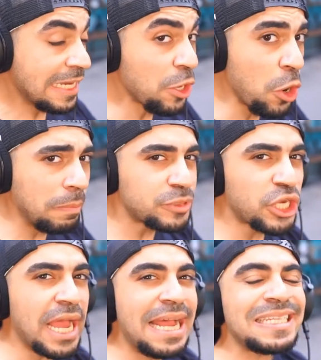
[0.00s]
اليوم
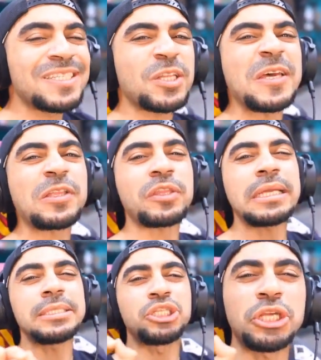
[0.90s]
جهزت
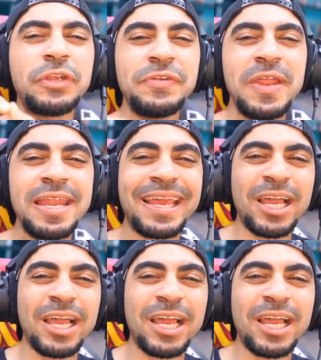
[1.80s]
خطة جدا